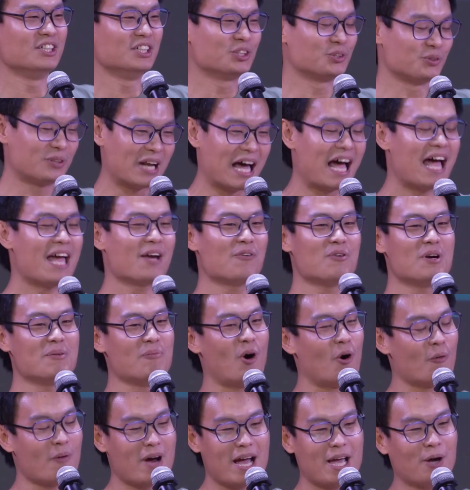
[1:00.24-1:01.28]
สุดท้ายคุณจะบ
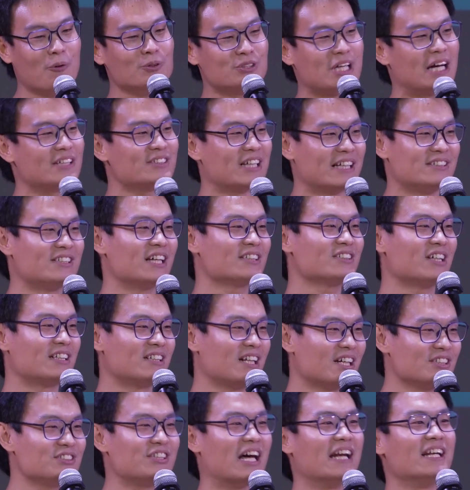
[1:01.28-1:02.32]
อกว่าให้ครูสร้างสรร
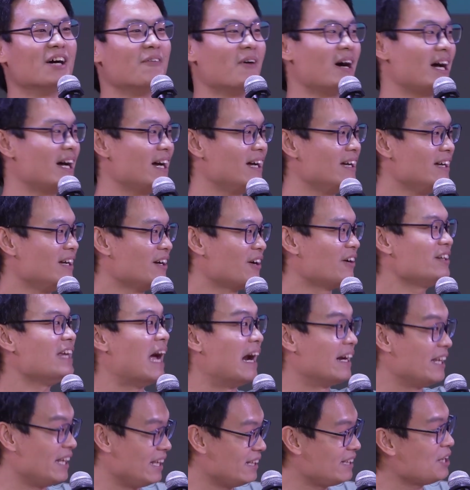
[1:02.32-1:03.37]
ค์แต่ว่าก็อย่า
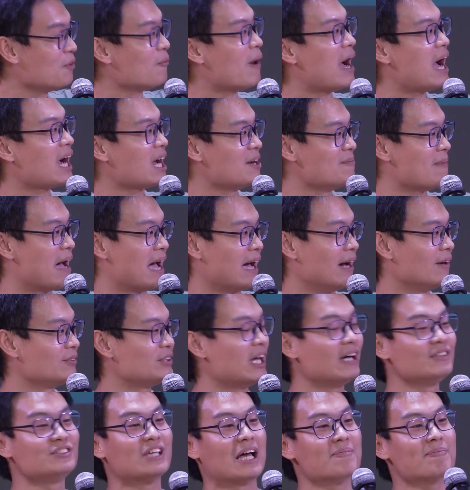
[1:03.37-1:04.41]
งที่ว่ากันมาส
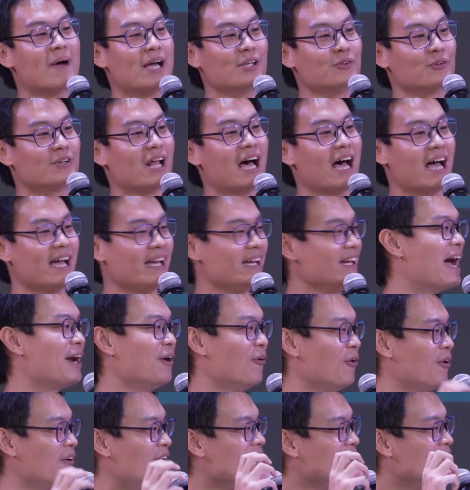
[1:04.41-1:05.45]
ร้างสรรค์ไปสุดท้ายโด
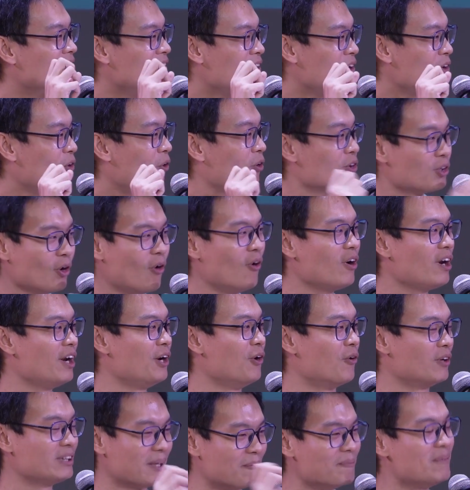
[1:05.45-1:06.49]
นลงโทษหรือ
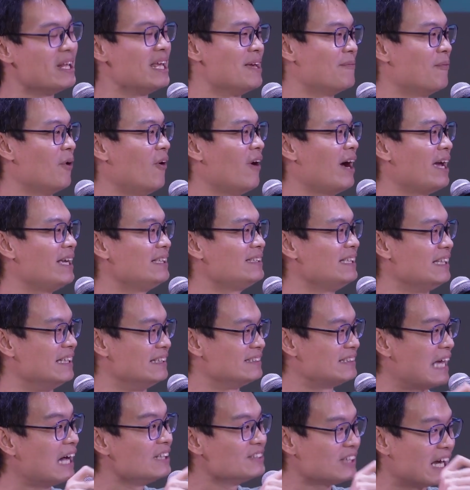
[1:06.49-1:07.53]
โดนตำหนิเพราะไอ้สิ่ง
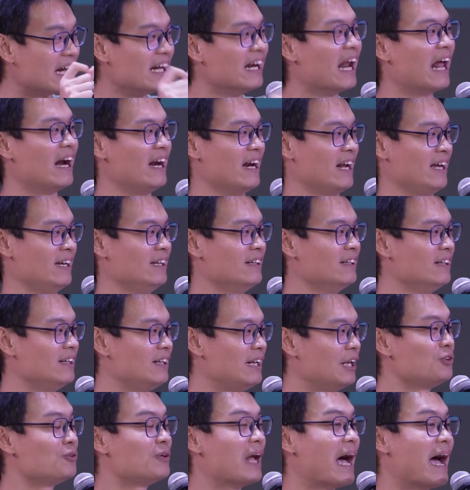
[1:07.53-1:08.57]
สร้างสรรค์นั้นน่ะ
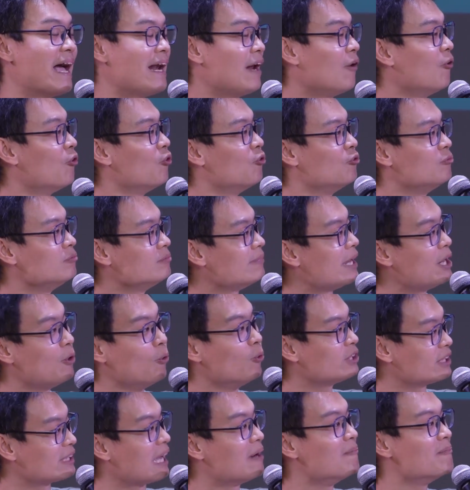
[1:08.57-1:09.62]
แล้วสุดท้ายเราไม่รู้
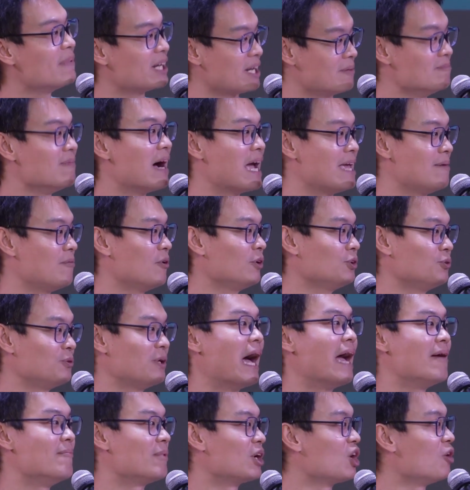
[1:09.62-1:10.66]
จะทำไปทำไมเพราะสุด
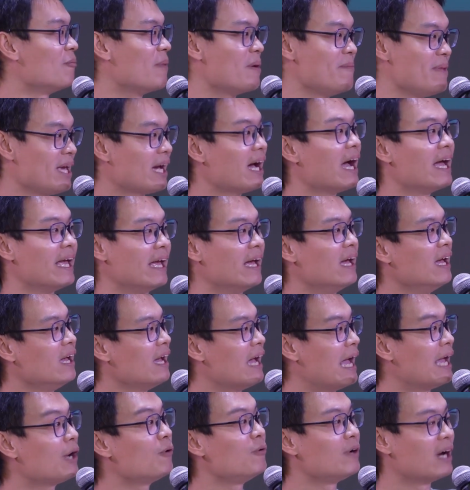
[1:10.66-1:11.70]
ท้ายมันก็ไม่มีใคร
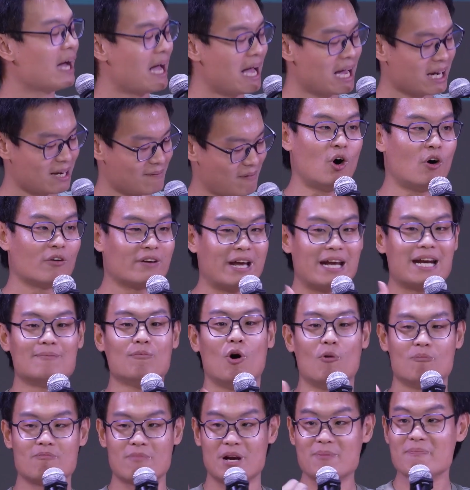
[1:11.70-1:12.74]
ให้คุณค่ากับมันในระบ
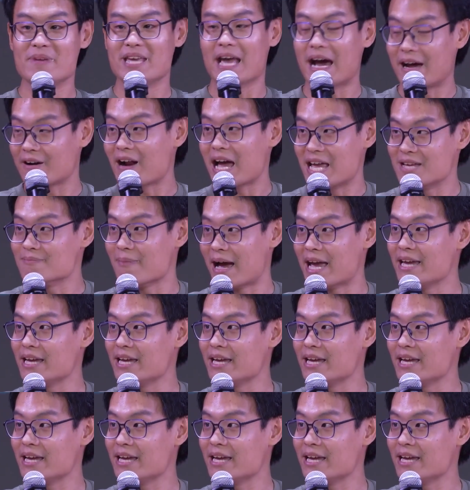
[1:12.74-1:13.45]
บมันมีอะไรไหม